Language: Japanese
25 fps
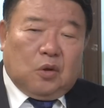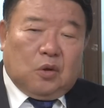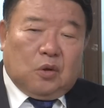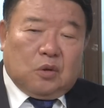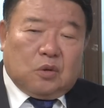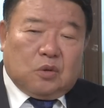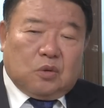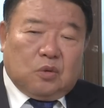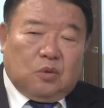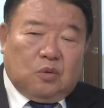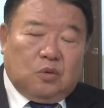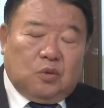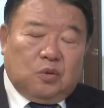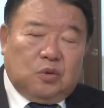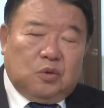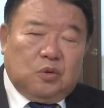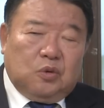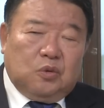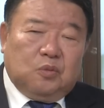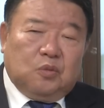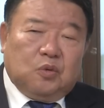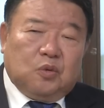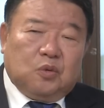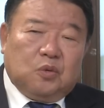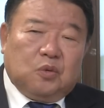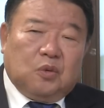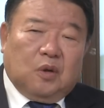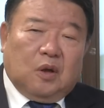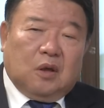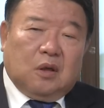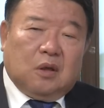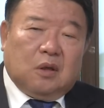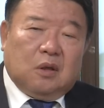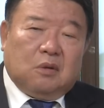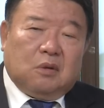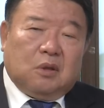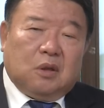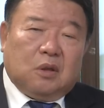そういうものの
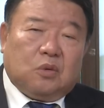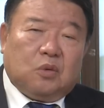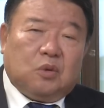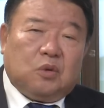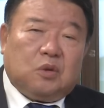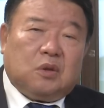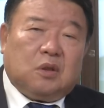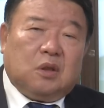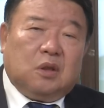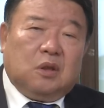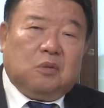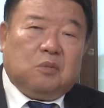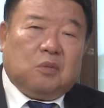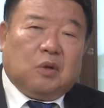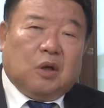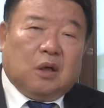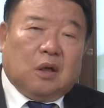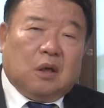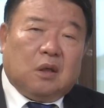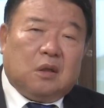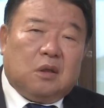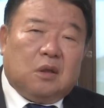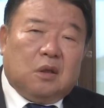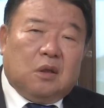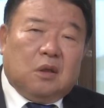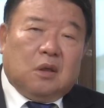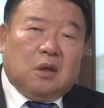表れとして今